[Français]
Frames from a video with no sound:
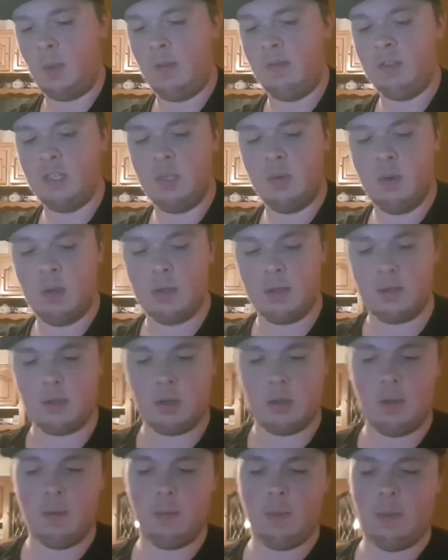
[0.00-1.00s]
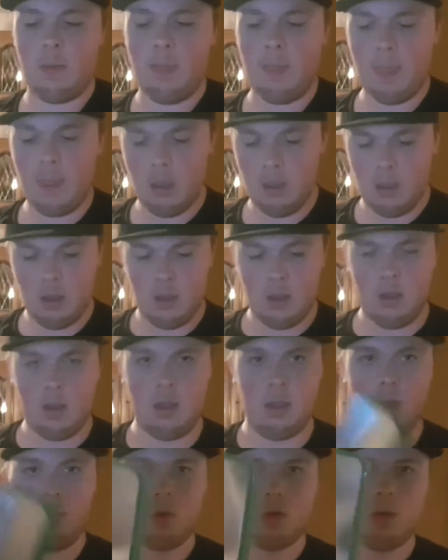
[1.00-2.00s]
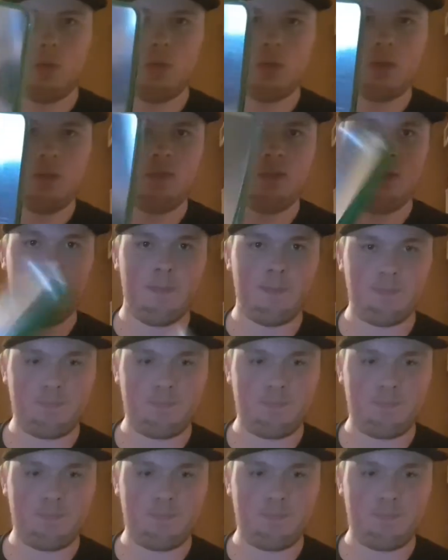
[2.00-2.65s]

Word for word: prévisible hein, quand même. donc la boîte est vide.